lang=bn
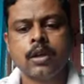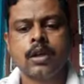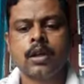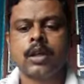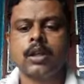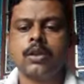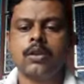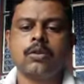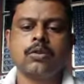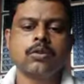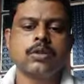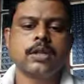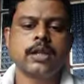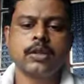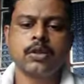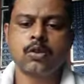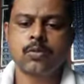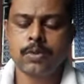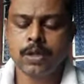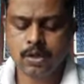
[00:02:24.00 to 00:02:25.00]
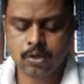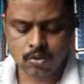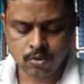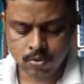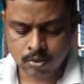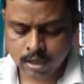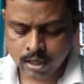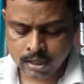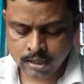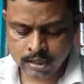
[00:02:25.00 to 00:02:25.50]
কিন্তু সে তোমার
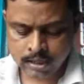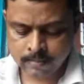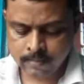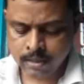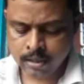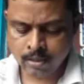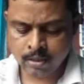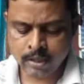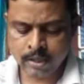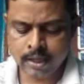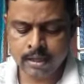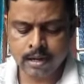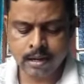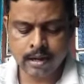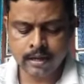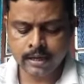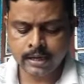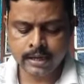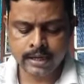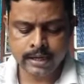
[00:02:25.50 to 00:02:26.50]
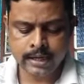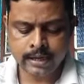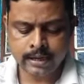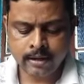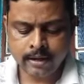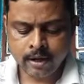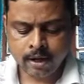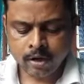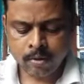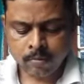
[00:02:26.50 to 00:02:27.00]
সোনার দেবালয়ে না গিয়ে
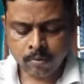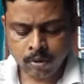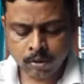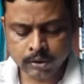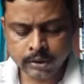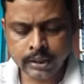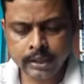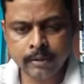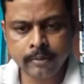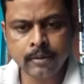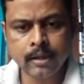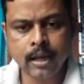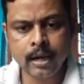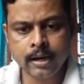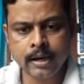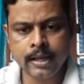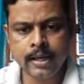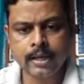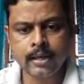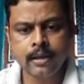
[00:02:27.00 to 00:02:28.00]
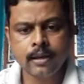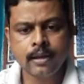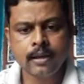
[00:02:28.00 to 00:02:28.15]
পথের ধারে